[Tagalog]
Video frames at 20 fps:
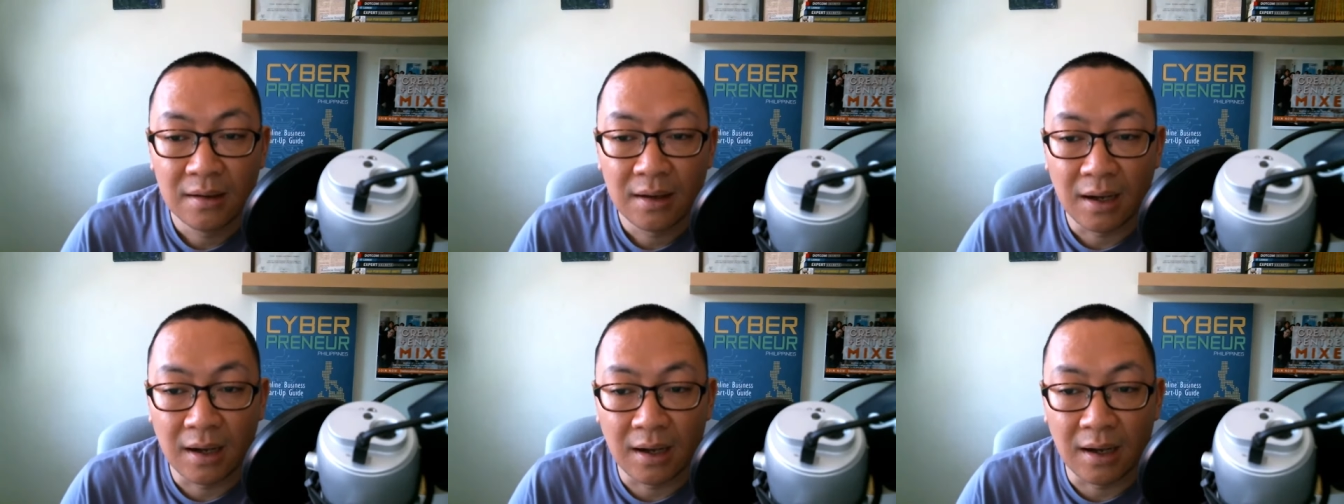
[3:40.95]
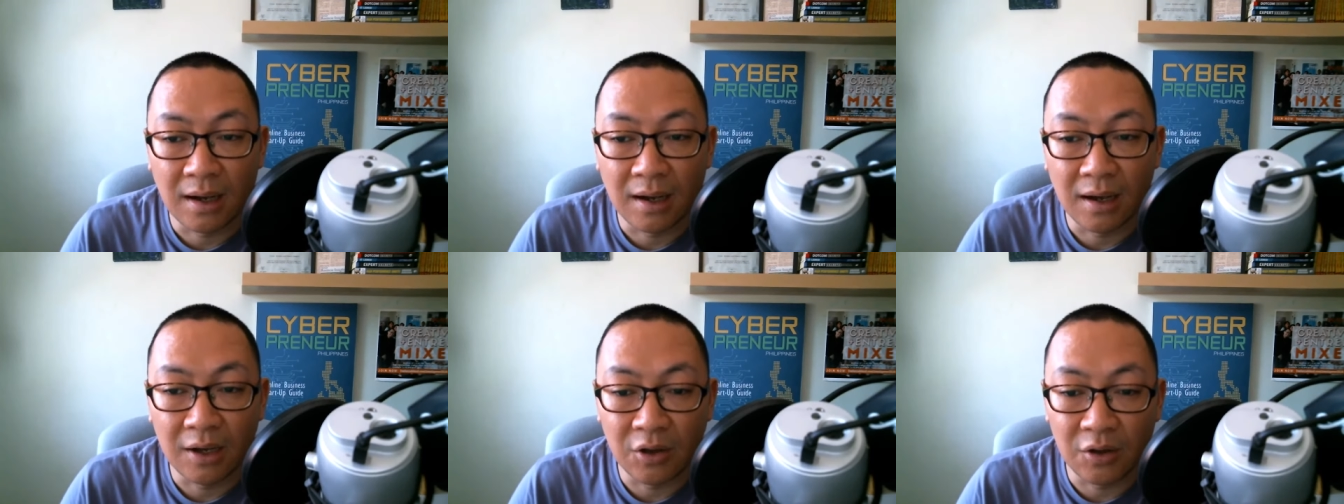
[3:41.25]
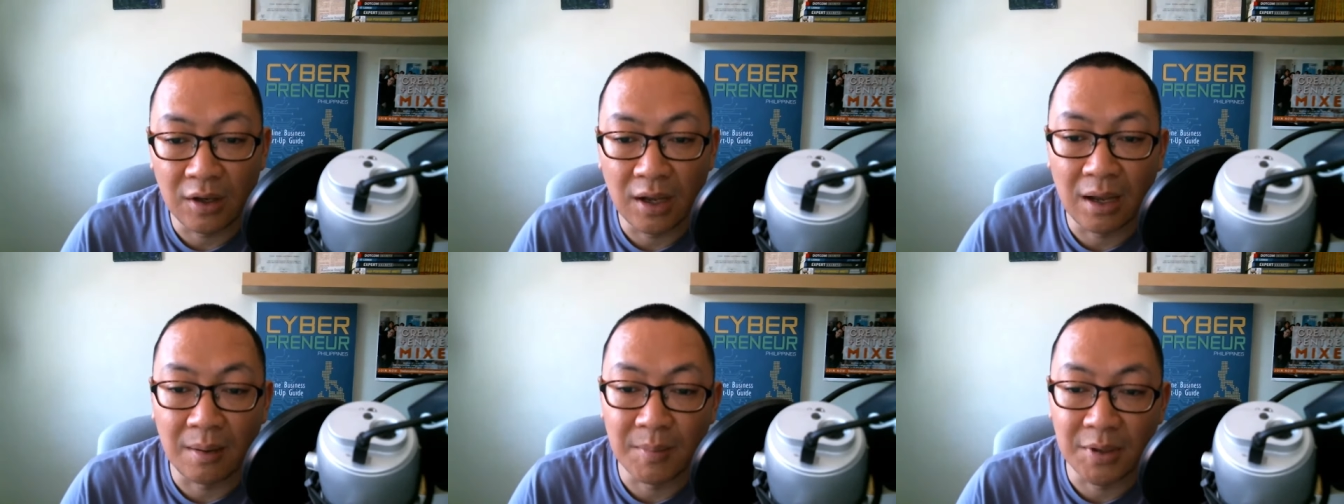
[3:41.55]
uh,
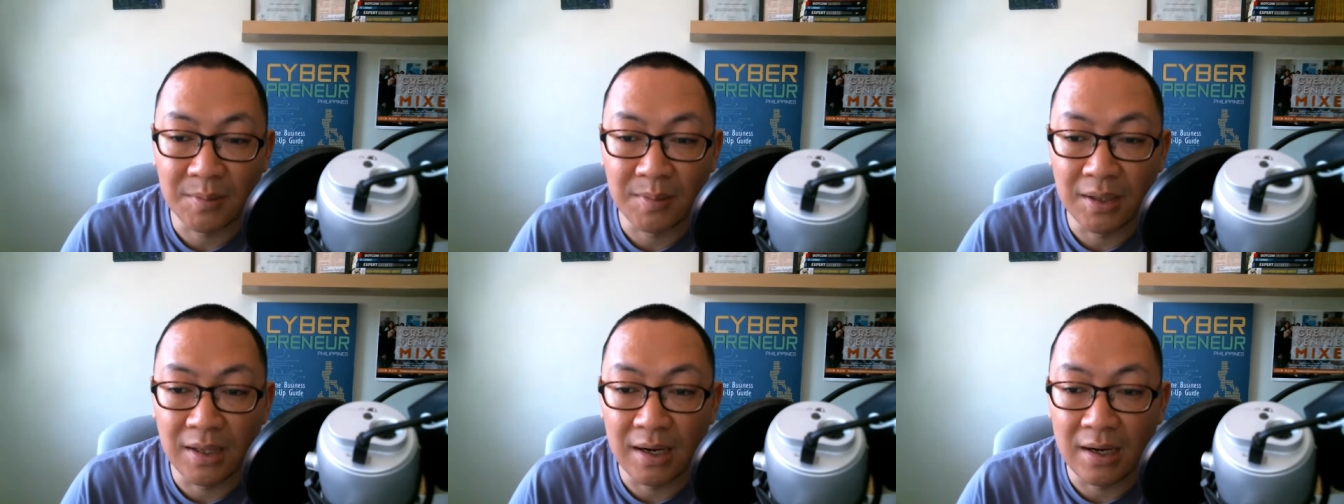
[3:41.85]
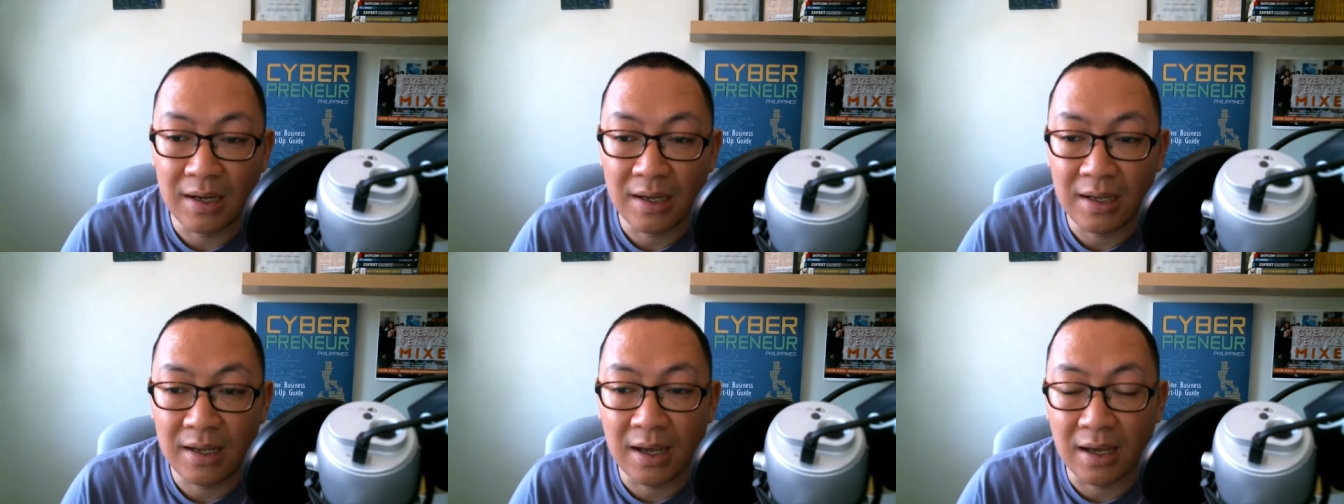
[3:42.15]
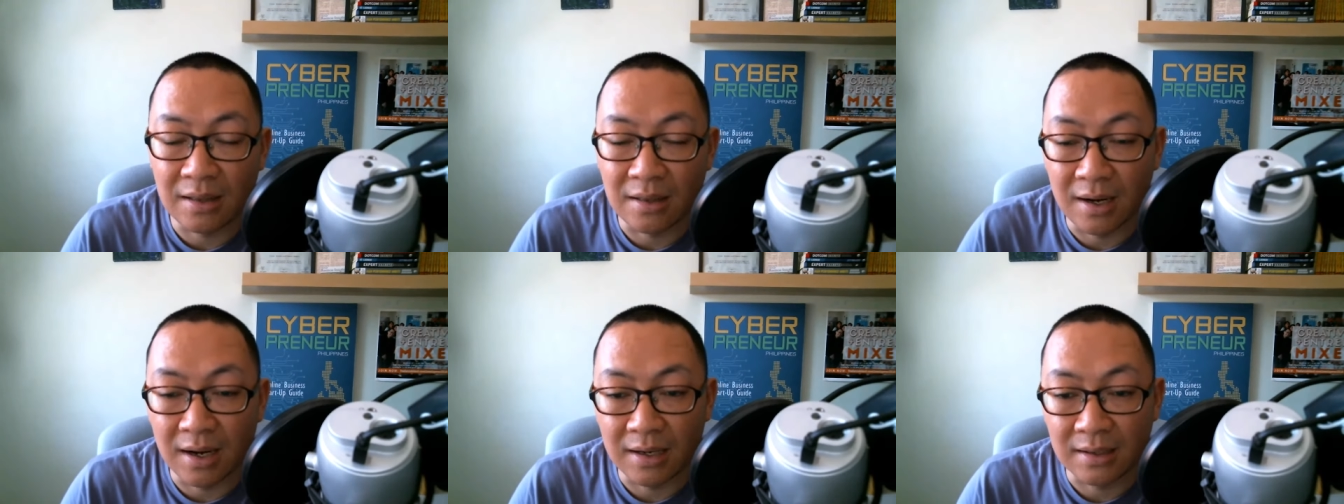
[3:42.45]
yun nga, mas madaling
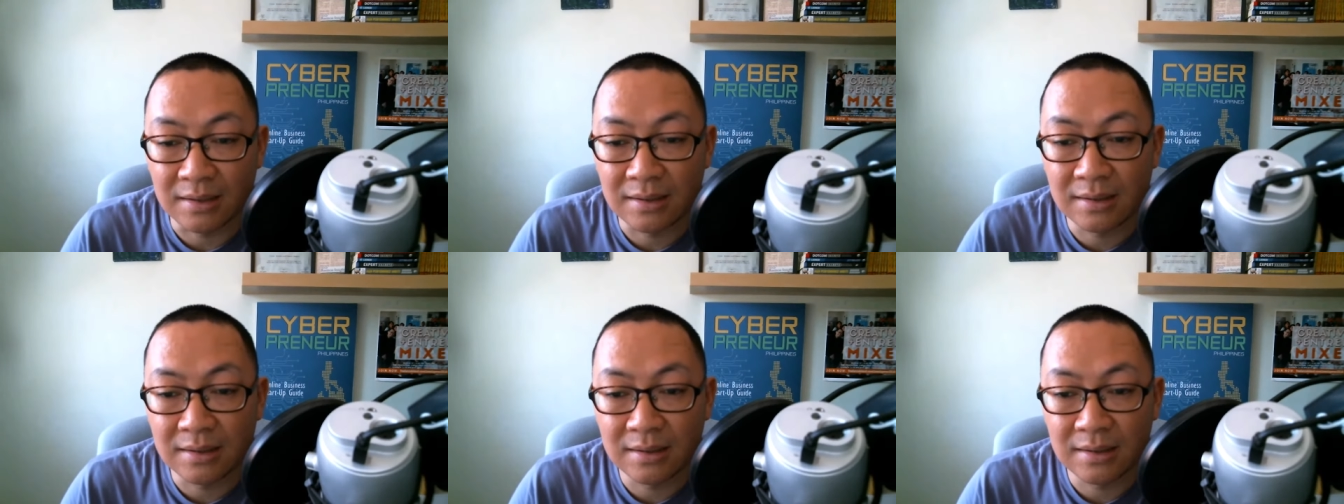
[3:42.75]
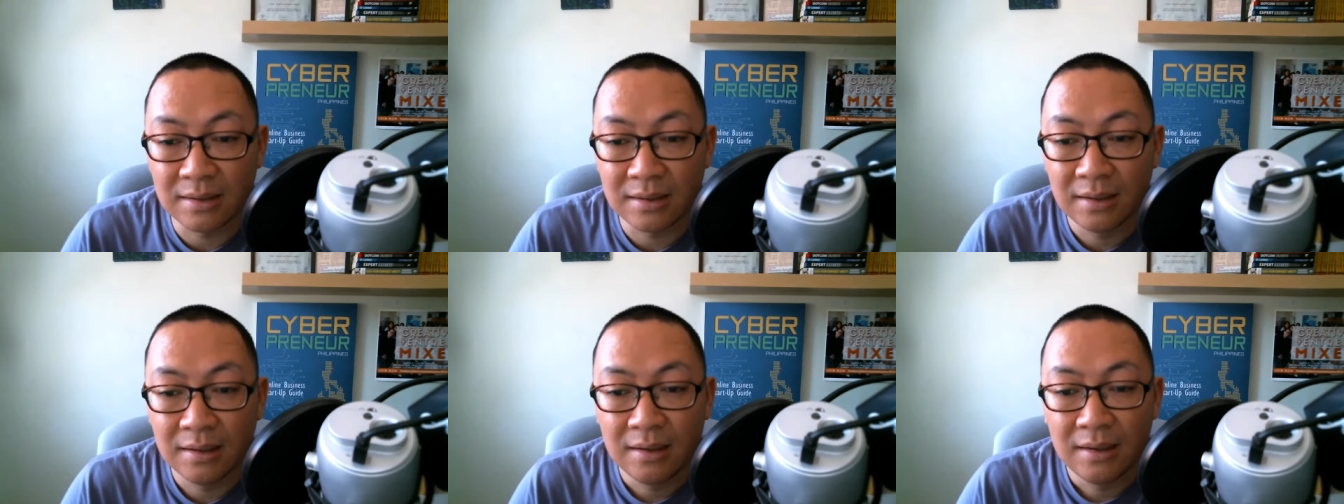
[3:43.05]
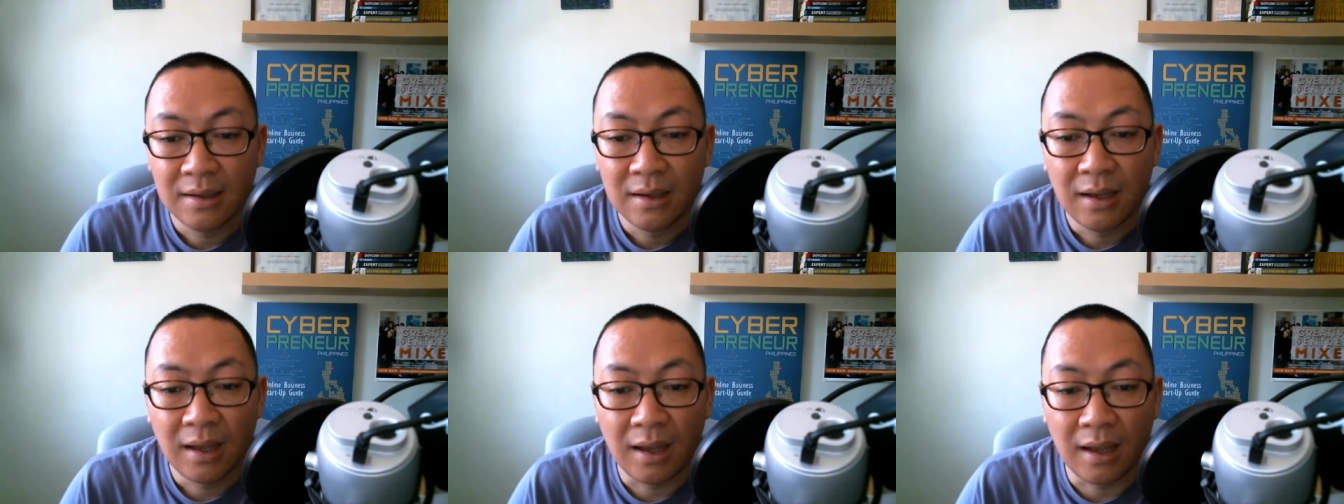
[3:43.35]
i-address.
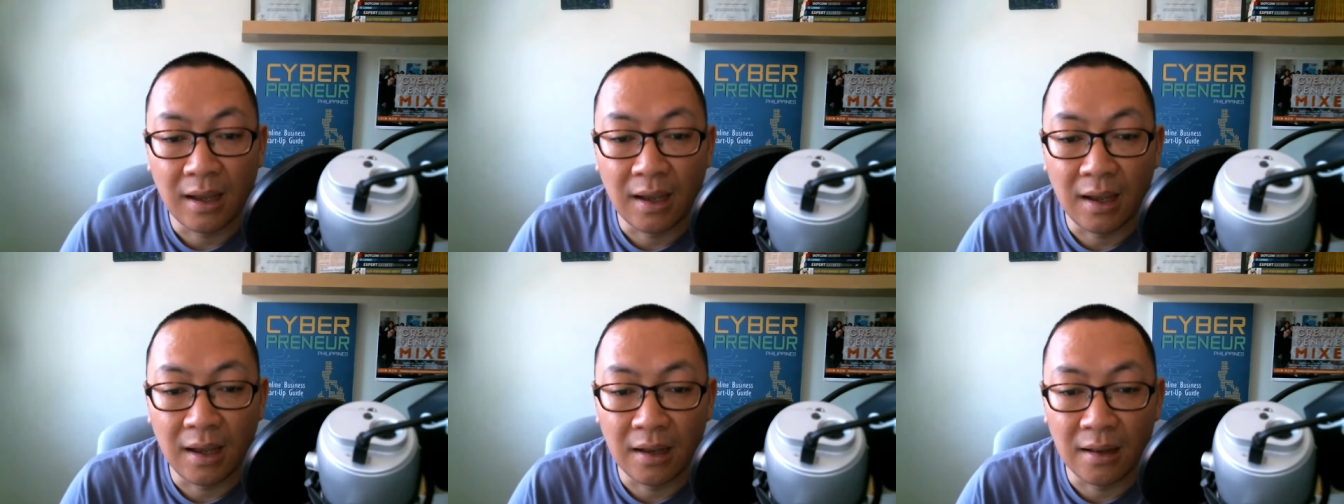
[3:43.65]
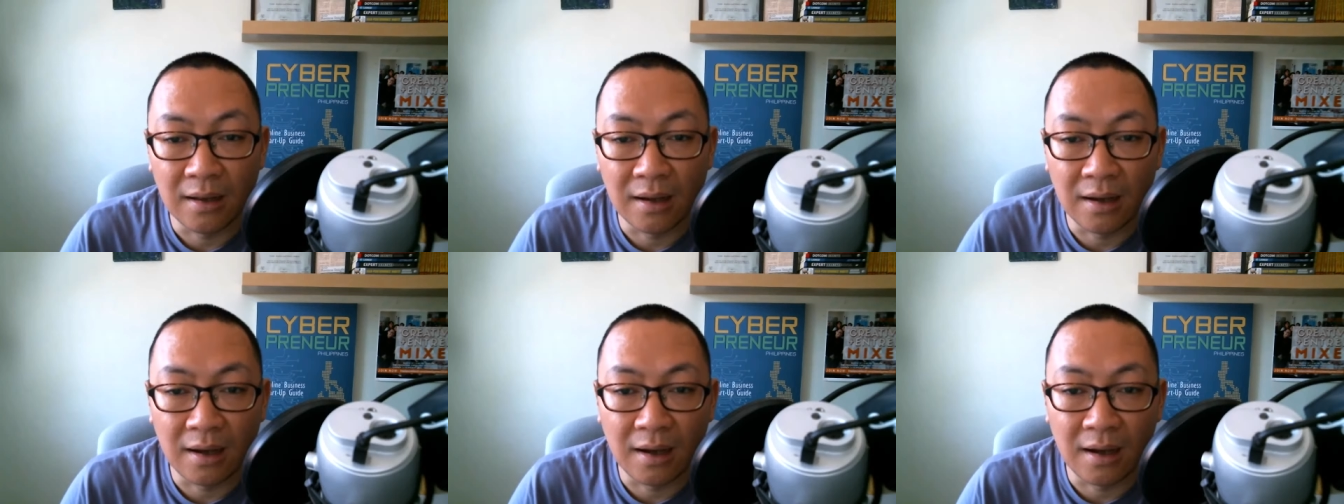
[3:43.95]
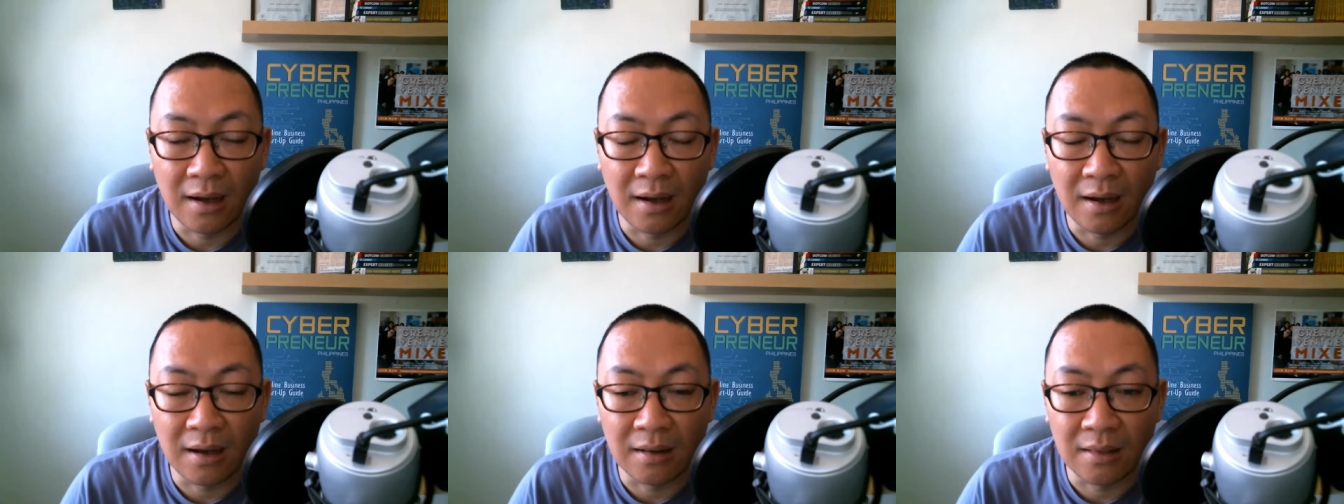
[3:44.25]
And
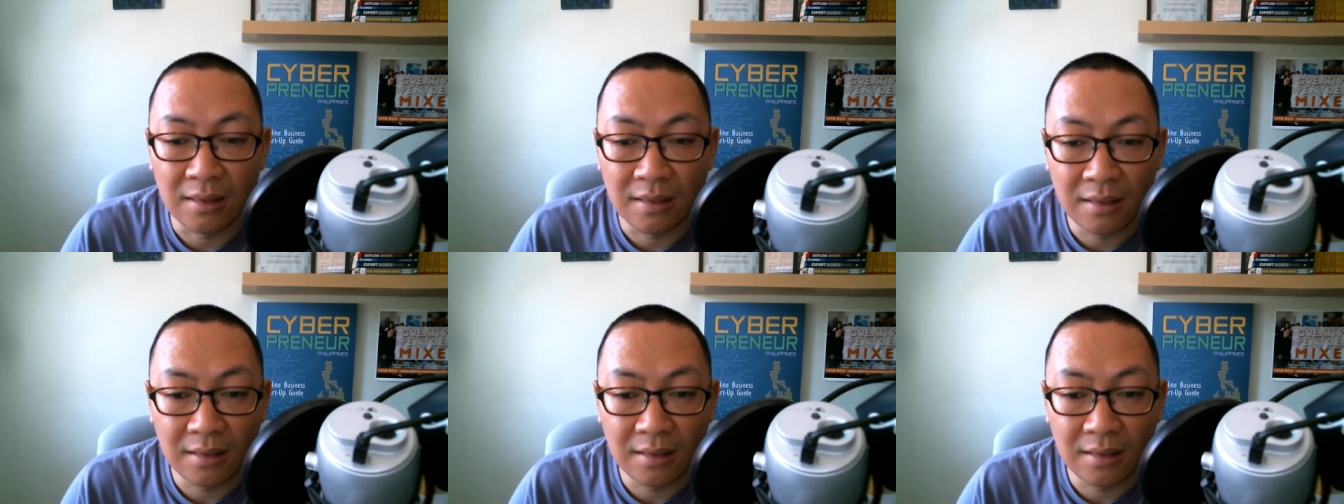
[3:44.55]
uh,